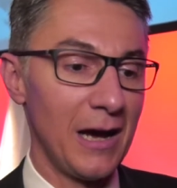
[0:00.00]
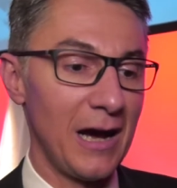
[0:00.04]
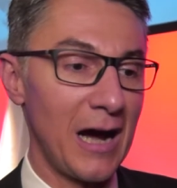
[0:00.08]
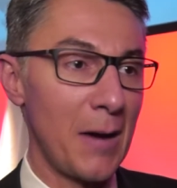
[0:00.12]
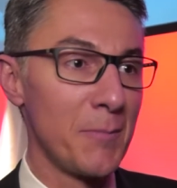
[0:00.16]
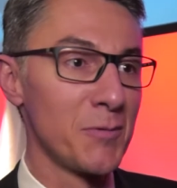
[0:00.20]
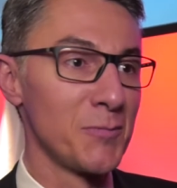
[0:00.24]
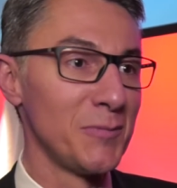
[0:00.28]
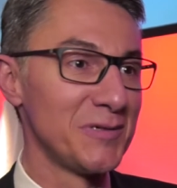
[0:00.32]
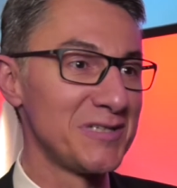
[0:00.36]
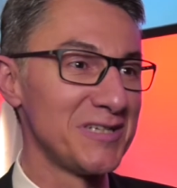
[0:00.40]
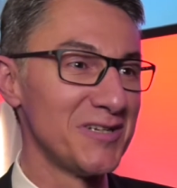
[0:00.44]

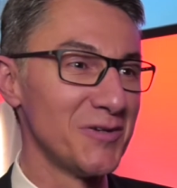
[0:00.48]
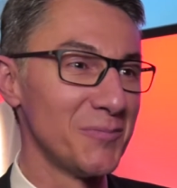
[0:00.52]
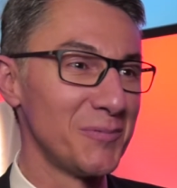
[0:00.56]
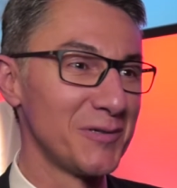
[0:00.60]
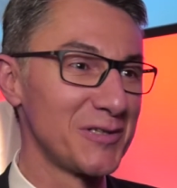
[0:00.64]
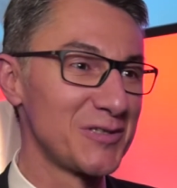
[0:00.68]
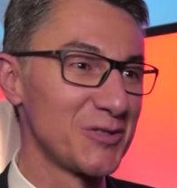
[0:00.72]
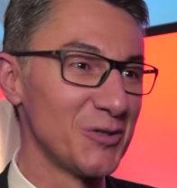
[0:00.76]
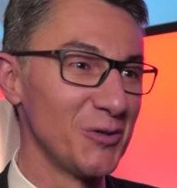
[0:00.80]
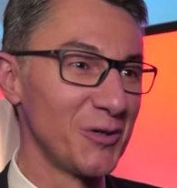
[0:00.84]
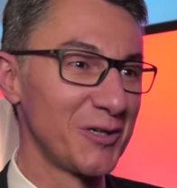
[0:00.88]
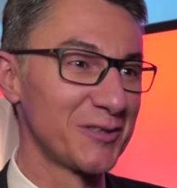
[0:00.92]
Aber wir sind
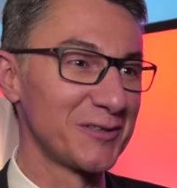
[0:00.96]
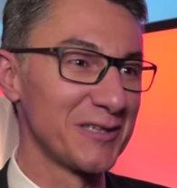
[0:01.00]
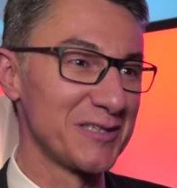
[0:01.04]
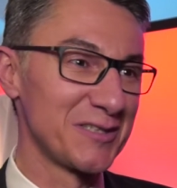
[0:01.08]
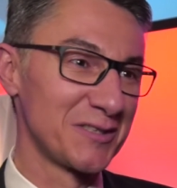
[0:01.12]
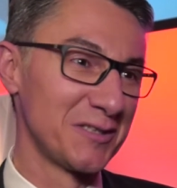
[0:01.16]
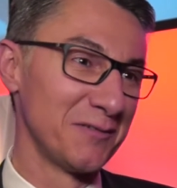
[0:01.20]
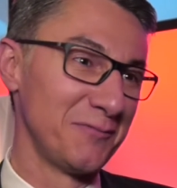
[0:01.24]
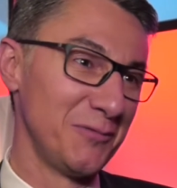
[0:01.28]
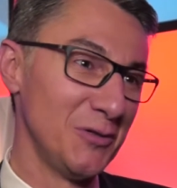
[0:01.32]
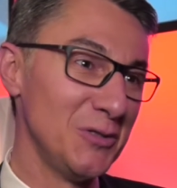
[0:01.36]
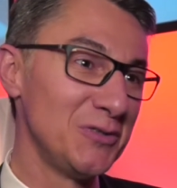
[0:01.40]
überzeugt,
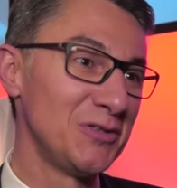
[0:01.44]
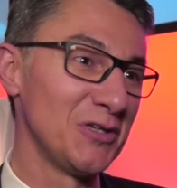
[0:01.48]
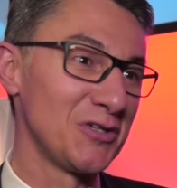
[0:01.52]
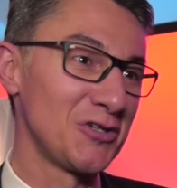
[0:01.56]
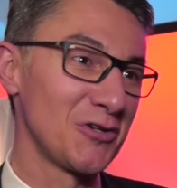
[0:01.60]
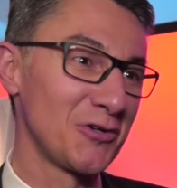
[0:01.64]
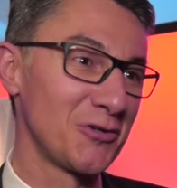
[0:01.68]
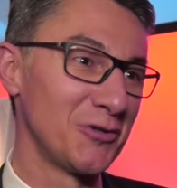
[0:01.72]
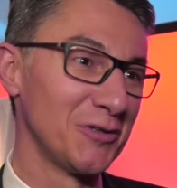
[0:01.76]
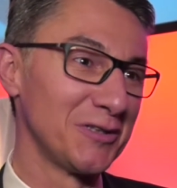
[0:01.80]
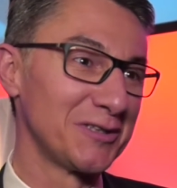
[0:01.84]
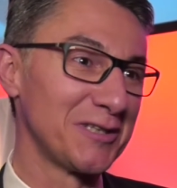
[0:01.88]
dass der
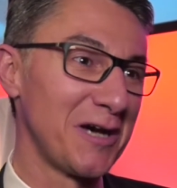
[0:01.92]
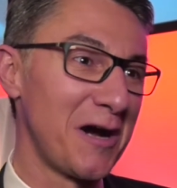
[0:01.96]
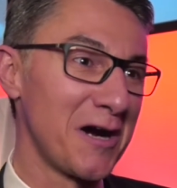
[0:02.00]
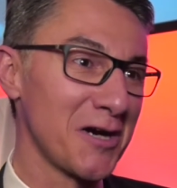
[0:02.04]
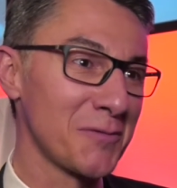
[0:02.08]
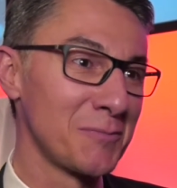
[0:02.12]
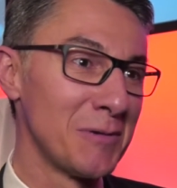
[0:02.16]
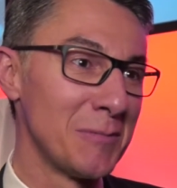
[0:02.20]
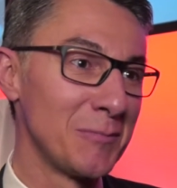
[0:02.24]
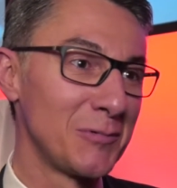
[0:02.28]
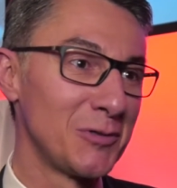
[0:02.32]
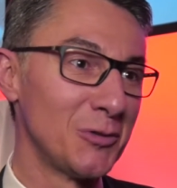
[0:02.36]
physische
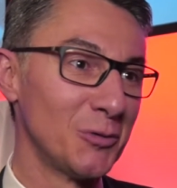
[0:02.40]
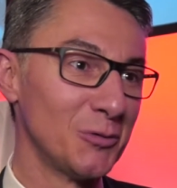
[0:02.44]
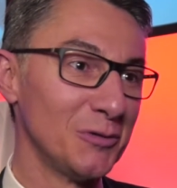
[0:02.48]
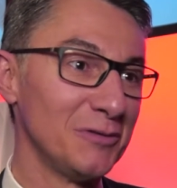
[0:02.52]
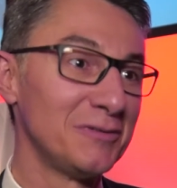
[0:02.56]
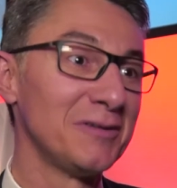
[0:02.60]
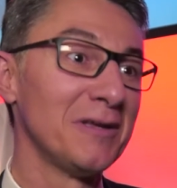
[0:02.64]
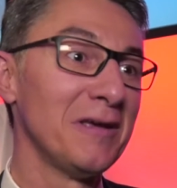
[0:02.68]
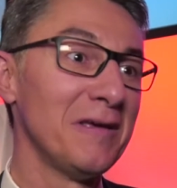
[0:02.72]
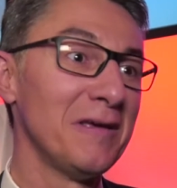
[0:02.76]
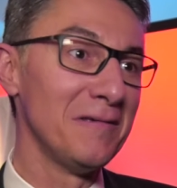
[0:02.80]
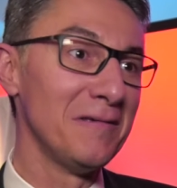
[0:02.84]
Kontakt mit dem
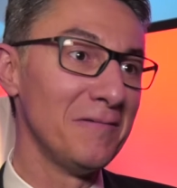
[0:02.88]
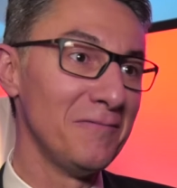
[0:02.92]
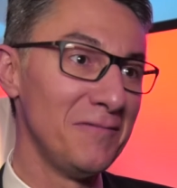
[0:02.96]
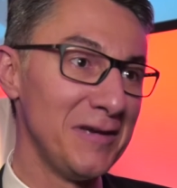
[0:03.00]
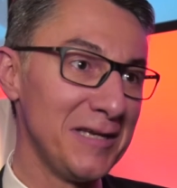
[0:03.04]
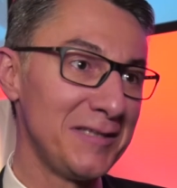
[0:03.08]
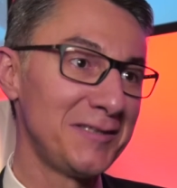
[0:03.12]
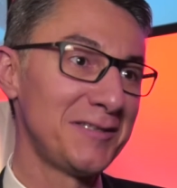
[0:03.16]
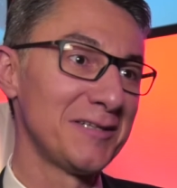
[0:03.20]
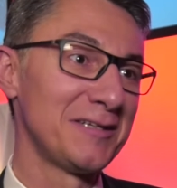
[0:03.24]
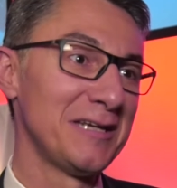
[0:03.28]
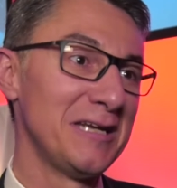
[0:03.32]
Kunden
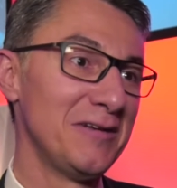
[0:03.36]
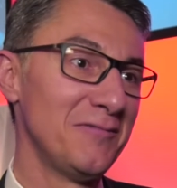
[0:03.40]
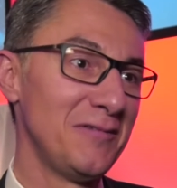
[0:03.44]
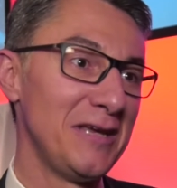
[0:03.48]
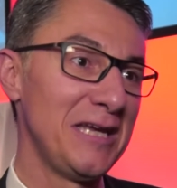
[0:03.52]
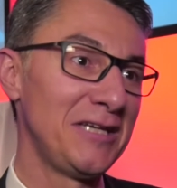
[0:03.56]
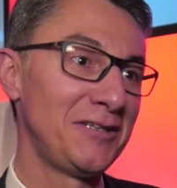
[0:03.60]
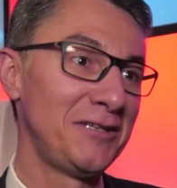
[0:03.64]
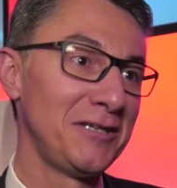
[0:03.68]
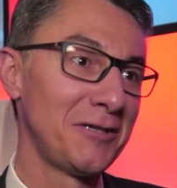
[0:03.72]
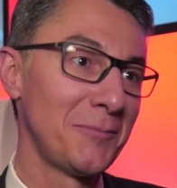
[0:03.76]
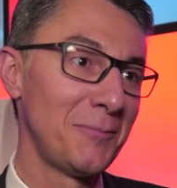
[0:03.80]
weiterhin
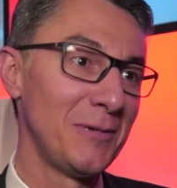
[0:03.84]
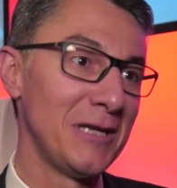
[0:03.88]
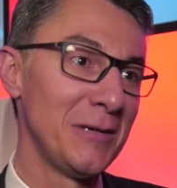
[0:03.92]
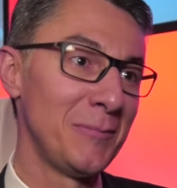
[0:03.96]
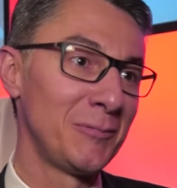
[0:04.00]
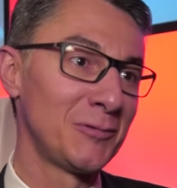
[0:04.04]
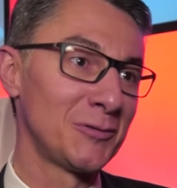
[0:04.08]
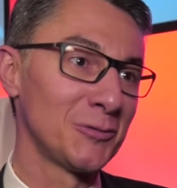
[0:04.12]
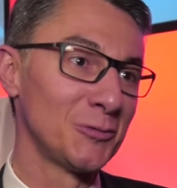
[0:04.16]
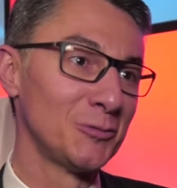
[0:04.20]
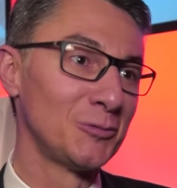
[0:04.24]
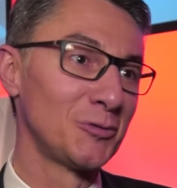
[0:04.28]
wichtig
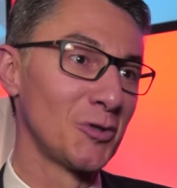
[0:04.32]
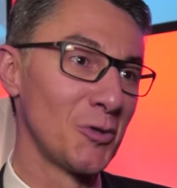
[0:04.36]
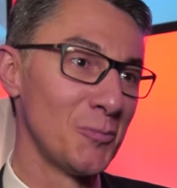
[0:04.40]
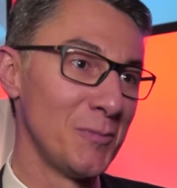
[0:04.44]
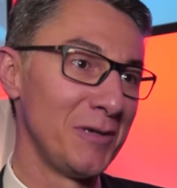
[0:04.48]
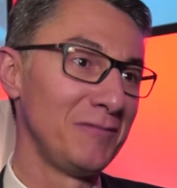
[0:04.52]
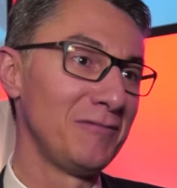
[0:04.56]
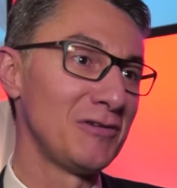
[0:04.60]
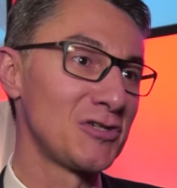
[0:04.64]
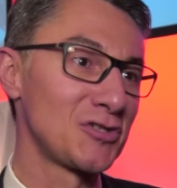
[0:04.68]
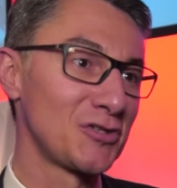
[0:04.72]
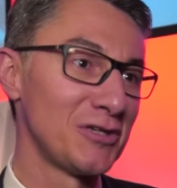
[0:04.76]
bleibt und
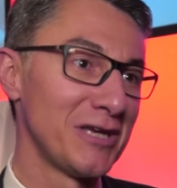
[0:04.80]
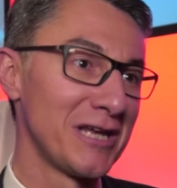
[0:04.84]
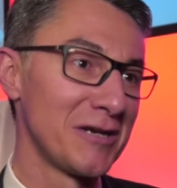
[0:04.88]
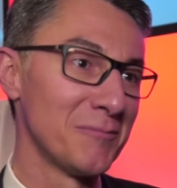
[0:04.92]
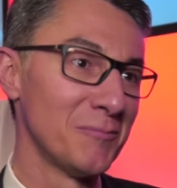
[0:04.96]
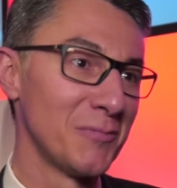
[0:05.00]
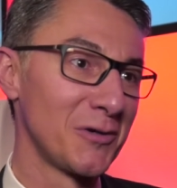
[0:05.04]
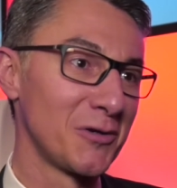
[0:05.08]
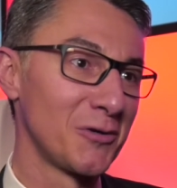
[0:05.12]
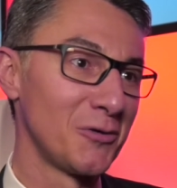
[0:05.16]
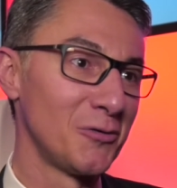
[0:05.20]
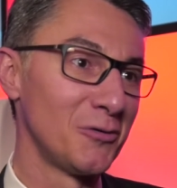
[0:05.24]
darum
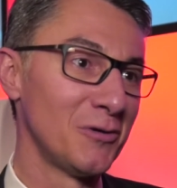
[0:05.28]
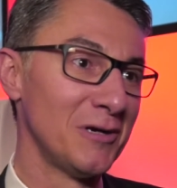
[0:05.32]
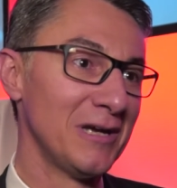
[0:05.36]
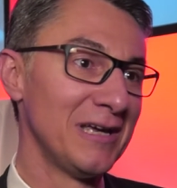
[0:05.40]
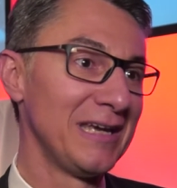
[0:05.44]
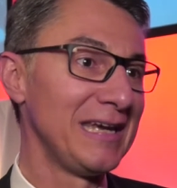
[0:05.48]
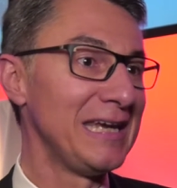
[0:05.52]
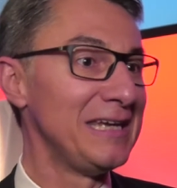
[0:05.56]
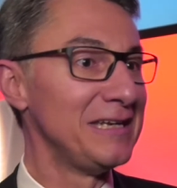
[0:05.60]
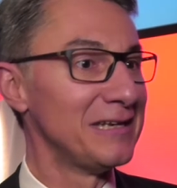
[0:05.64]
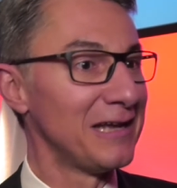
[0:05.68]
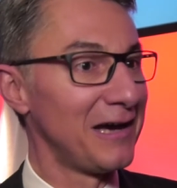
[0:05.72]
investieren wir auch
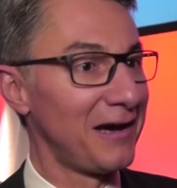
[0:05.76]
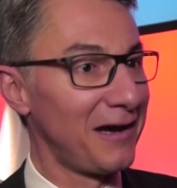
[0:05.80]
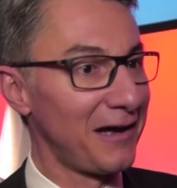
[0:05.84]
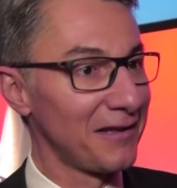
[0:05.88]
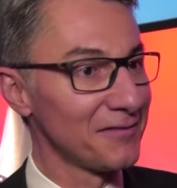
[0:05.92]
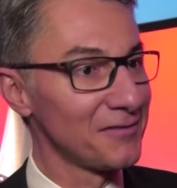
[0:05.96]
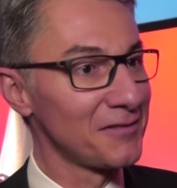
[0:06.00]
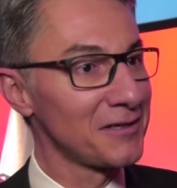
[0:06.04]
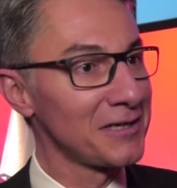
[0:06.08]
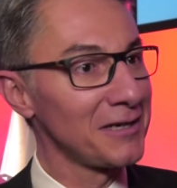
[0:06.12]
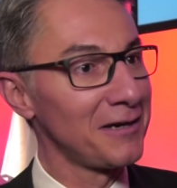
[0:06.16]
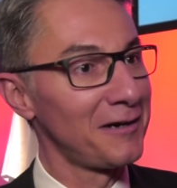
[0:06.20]
in eine
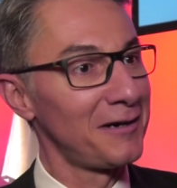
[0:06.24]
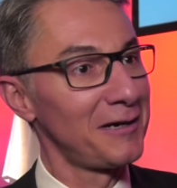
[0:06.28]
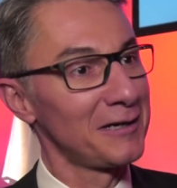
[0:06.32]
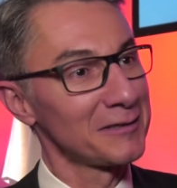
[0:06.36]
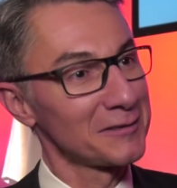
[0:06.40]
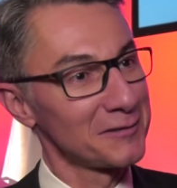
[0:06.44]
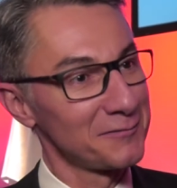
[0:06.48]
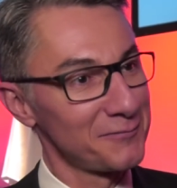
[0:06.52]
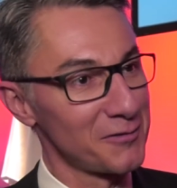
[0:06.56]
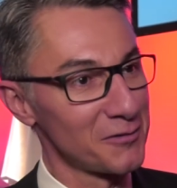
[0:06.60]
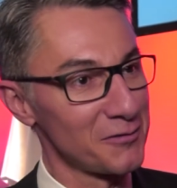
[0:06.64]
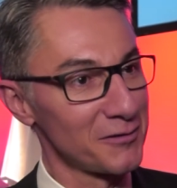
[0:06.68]
andere
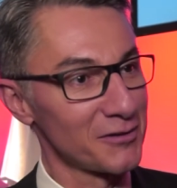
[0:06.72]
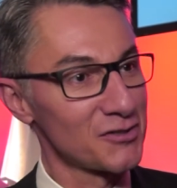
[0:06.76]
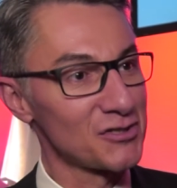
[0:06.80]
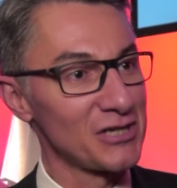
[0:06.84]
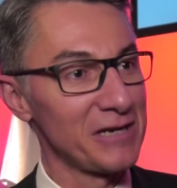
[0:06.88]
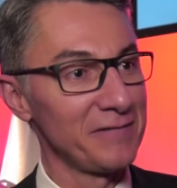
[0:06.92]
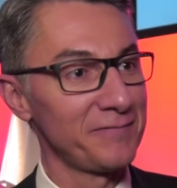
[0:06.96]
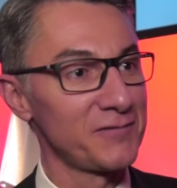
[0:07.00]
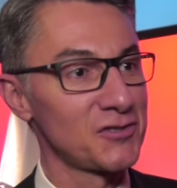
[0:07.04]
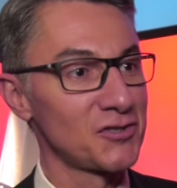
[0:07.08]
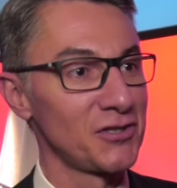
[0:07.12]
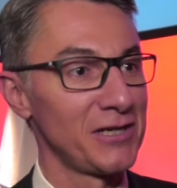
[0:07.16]
Art von der
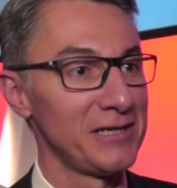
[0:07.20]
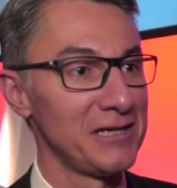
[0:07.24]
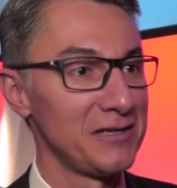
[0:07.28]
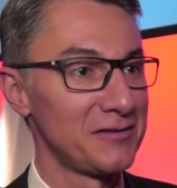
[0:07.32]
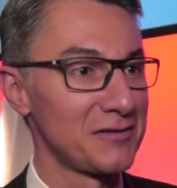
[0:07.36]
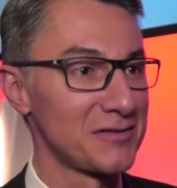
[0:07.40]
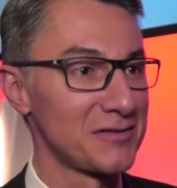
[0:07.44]
Geschäftsstelle der